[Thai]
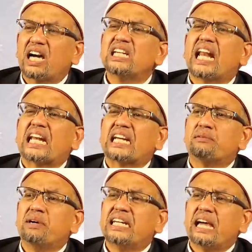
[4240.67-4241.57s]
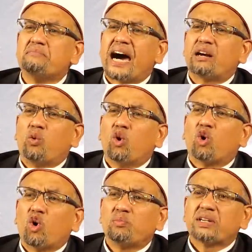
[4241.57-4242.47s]
ก็นั่นไงมึงได้มารหัว
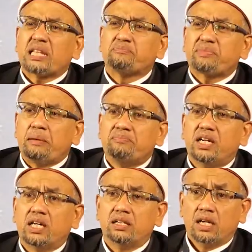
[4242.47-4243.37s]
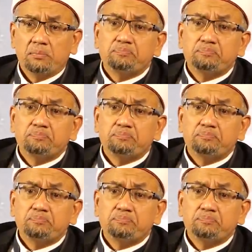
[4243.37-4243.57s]
ขนมาเต็มเลย